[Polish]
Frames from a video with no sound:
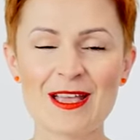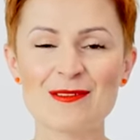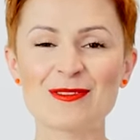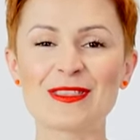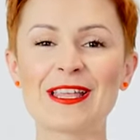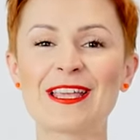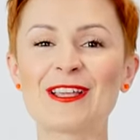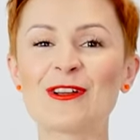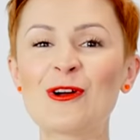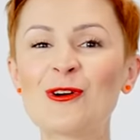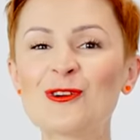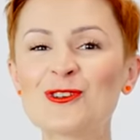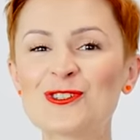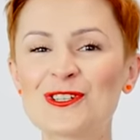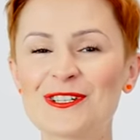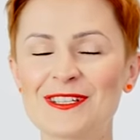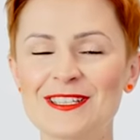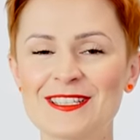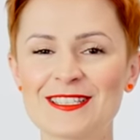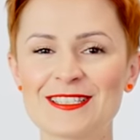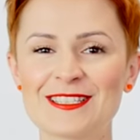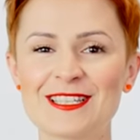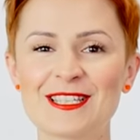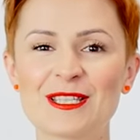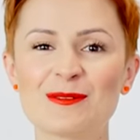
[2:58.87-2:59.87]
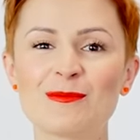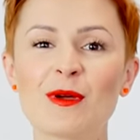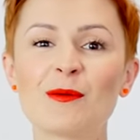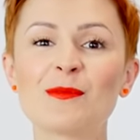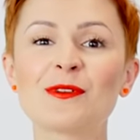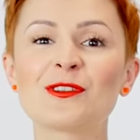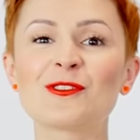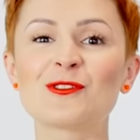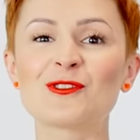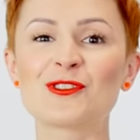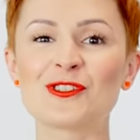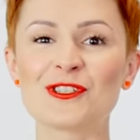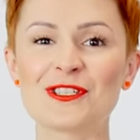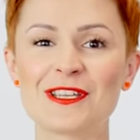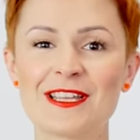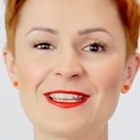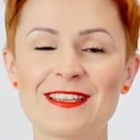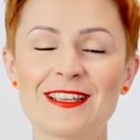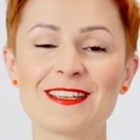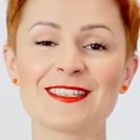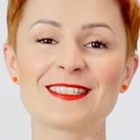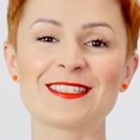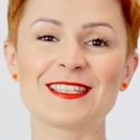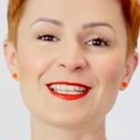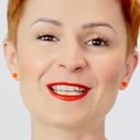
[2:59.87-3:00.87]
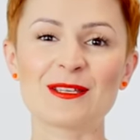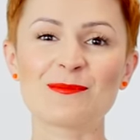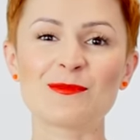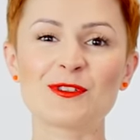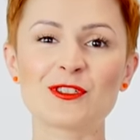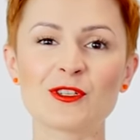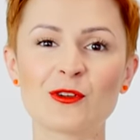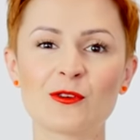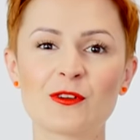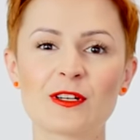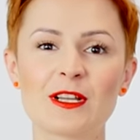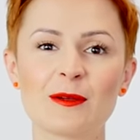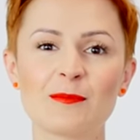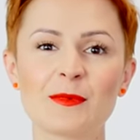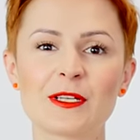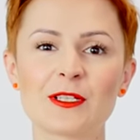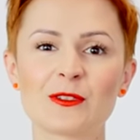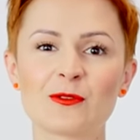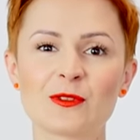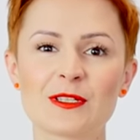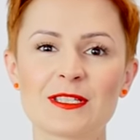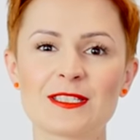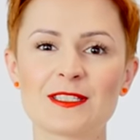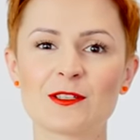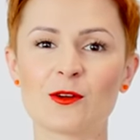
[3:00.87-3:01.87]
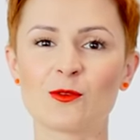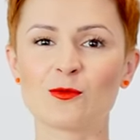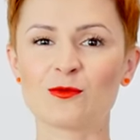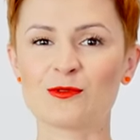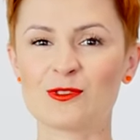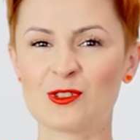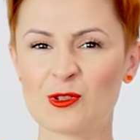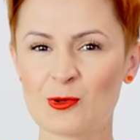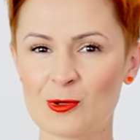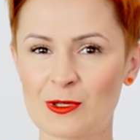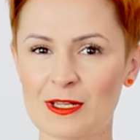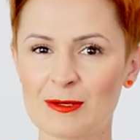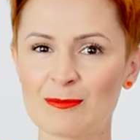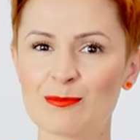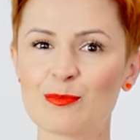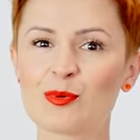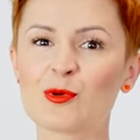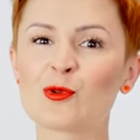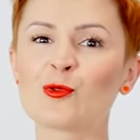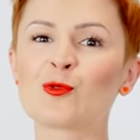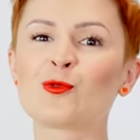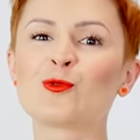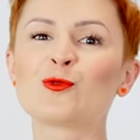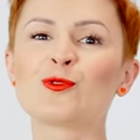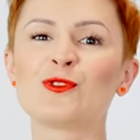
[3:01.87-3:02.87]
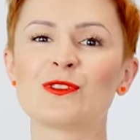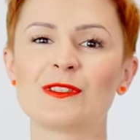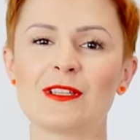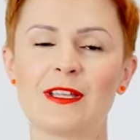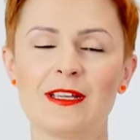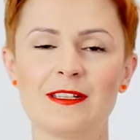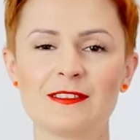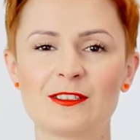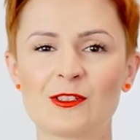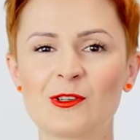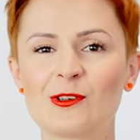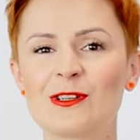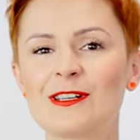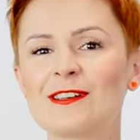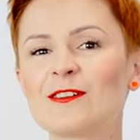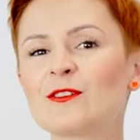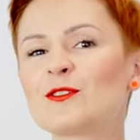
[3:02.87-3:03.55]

Najgorzej jest, kiedy mamy do czynienia z jakimiś kolorami, które są trochę brudne, trochę